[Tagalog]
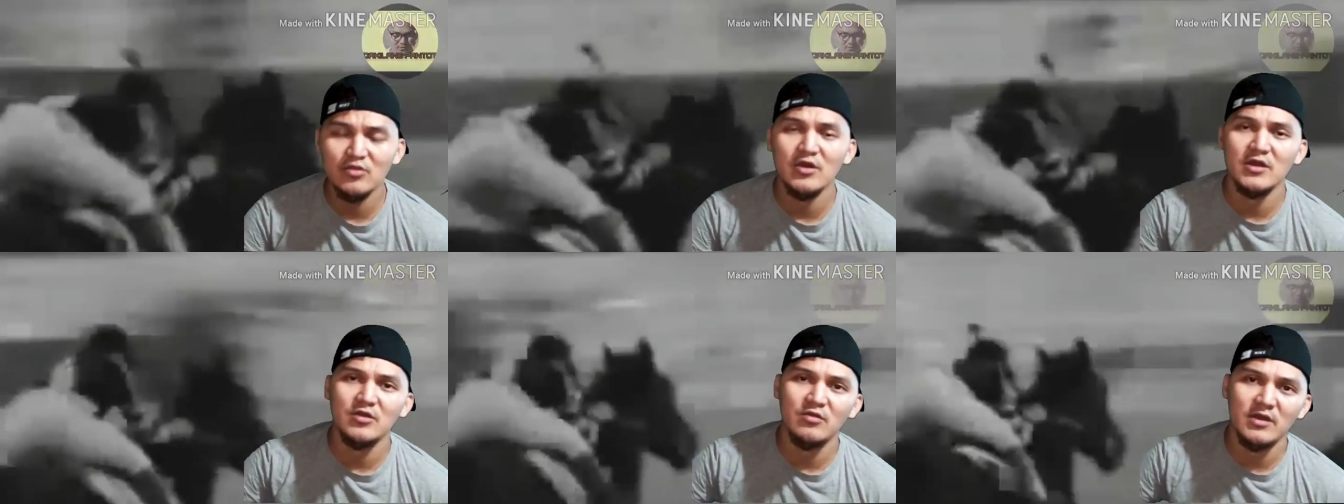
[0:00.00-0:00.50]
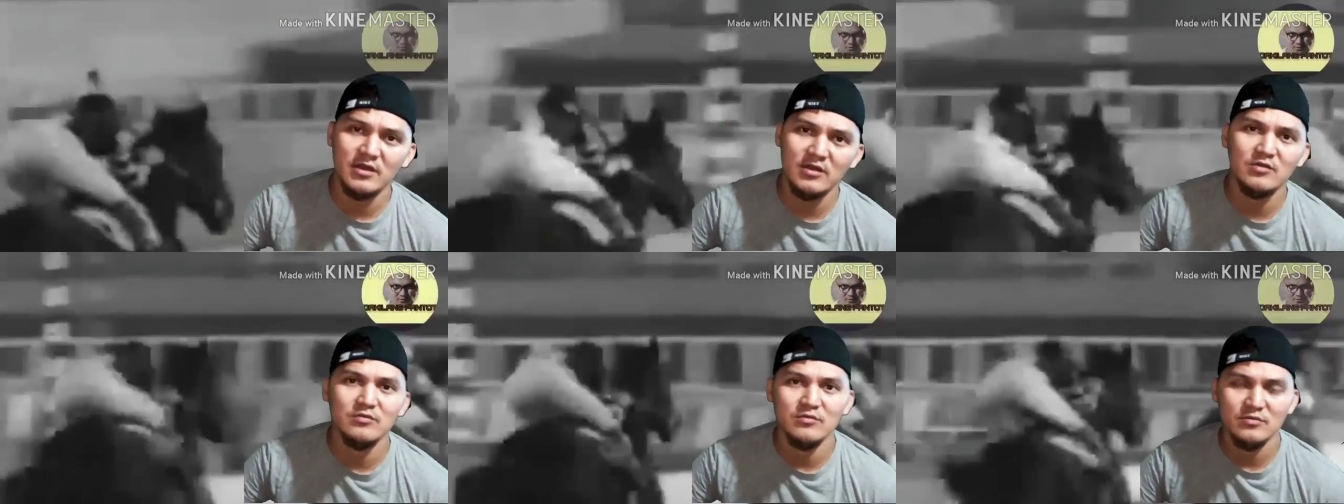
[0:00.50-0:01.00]
ko
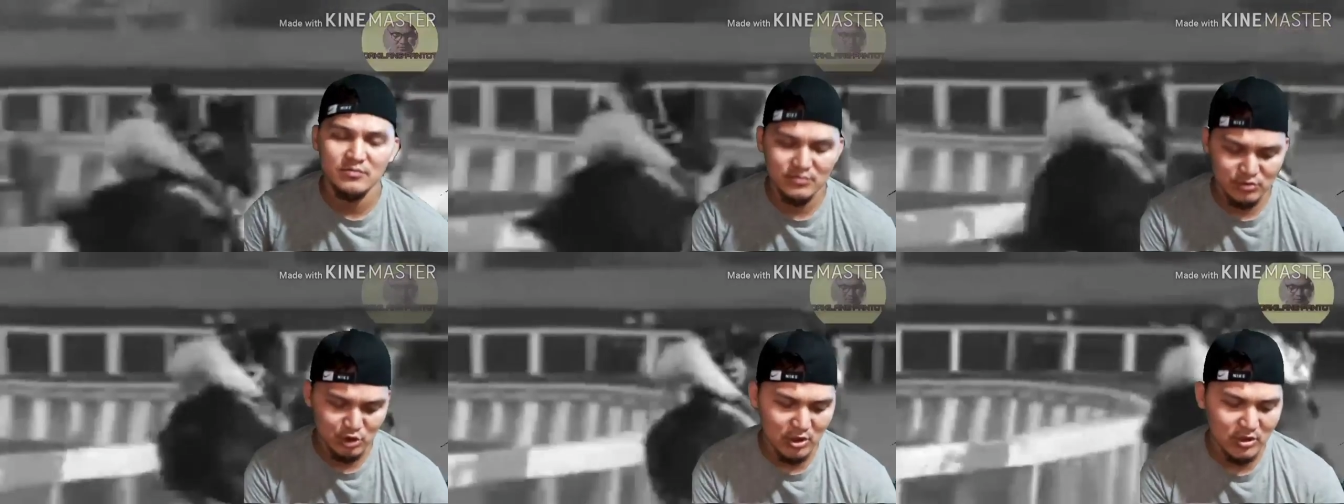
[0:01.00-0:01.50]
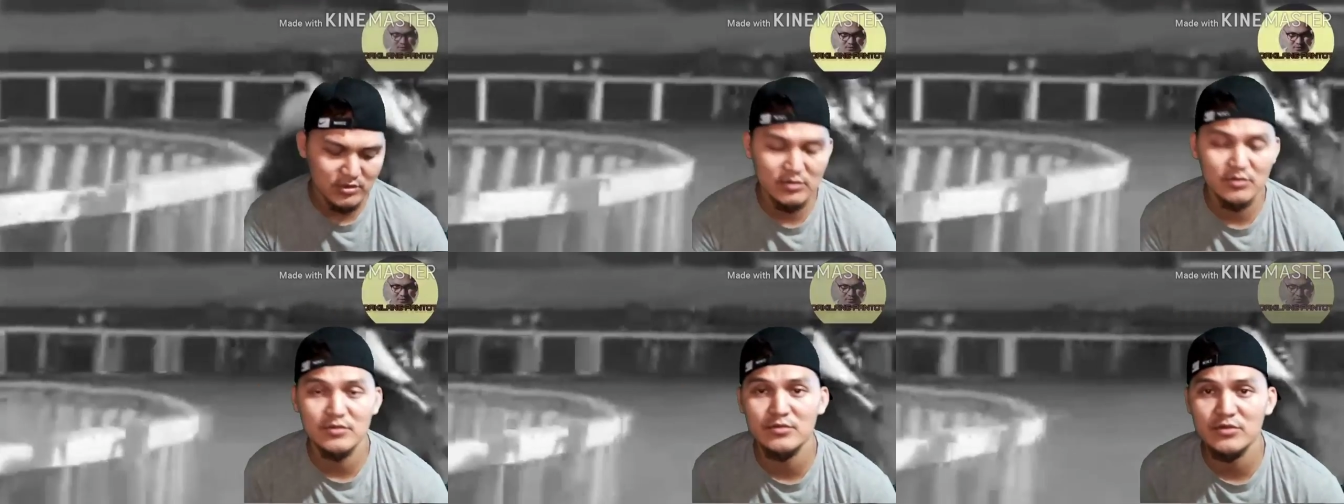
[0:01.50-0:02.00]
araw-araw. Tsaka
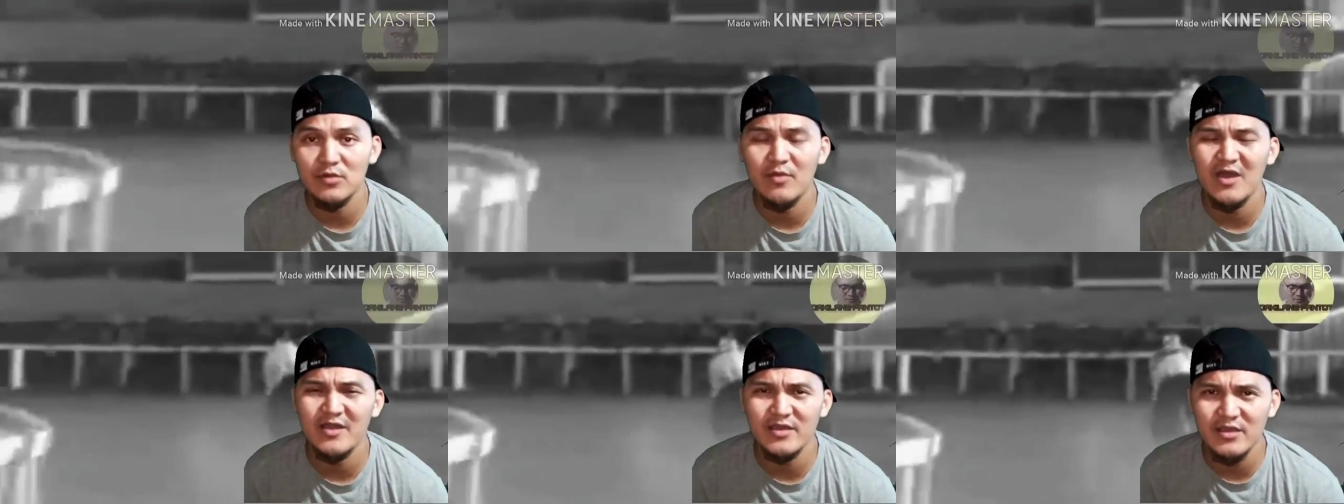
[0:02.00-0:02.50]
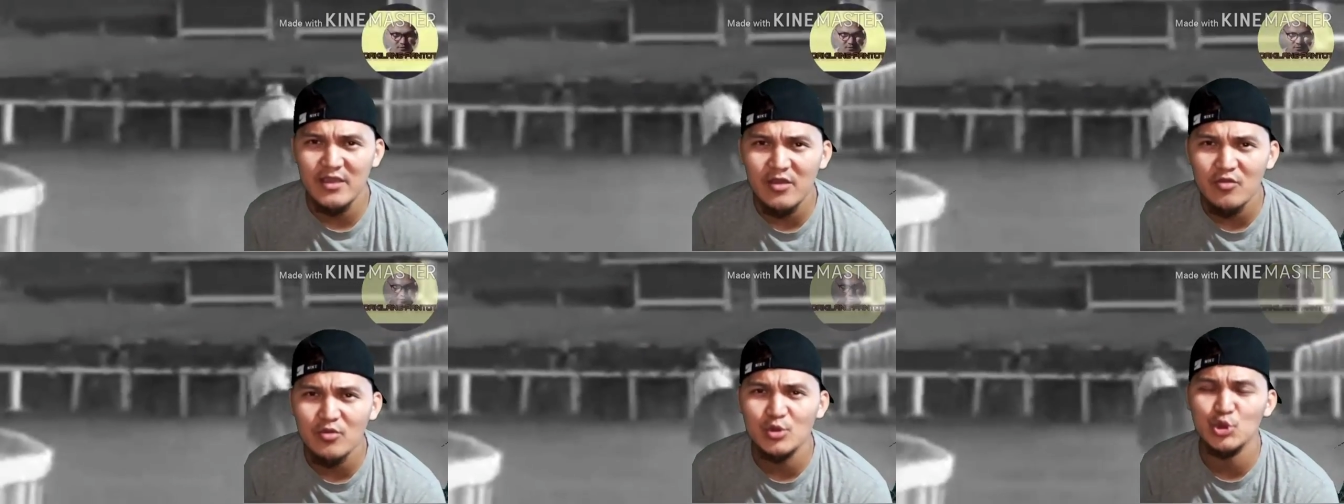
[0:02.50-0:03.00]
yung sa mga giya
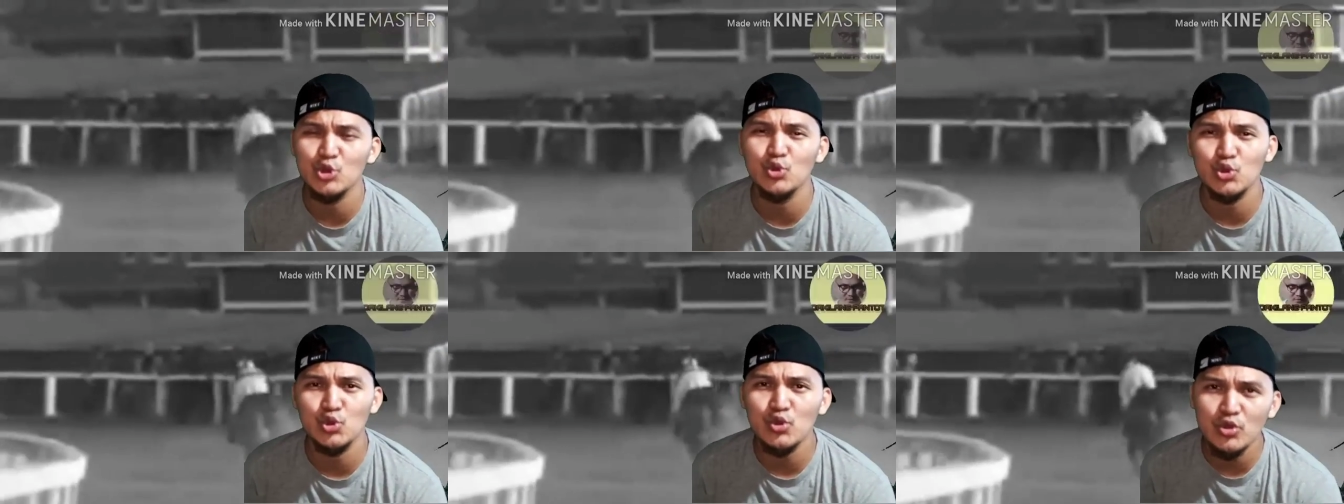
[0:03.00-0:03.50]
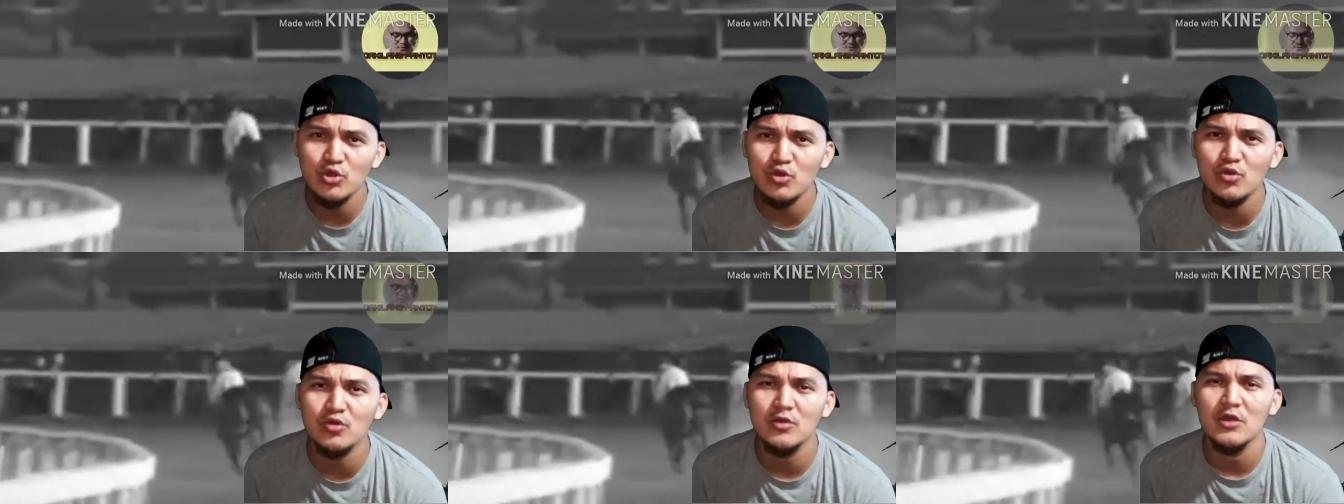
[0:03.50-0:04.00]
ko kung sinusunod
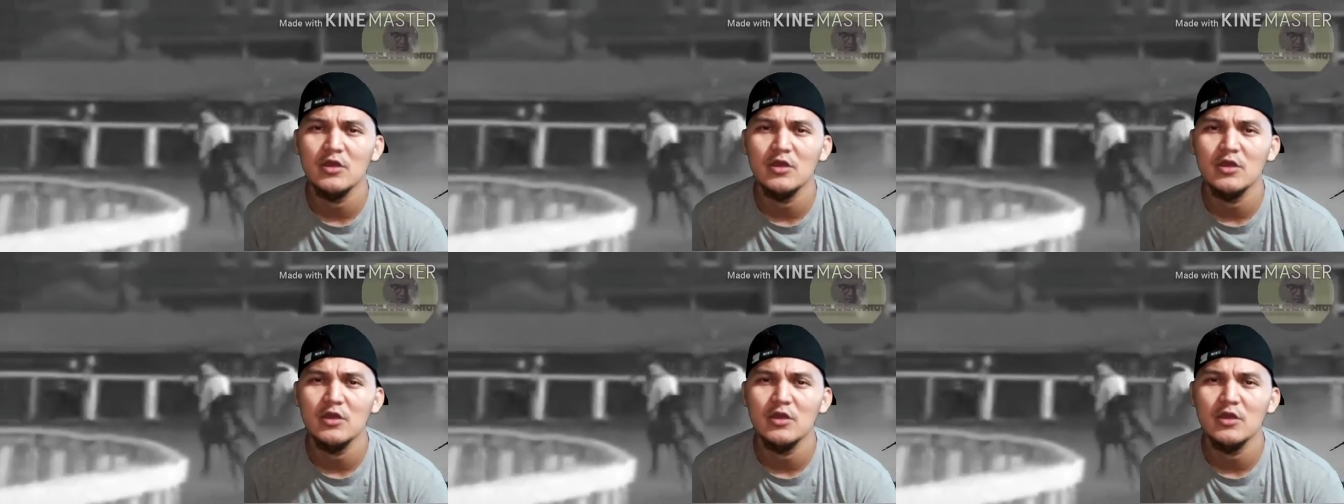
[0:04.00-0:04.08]
nyo,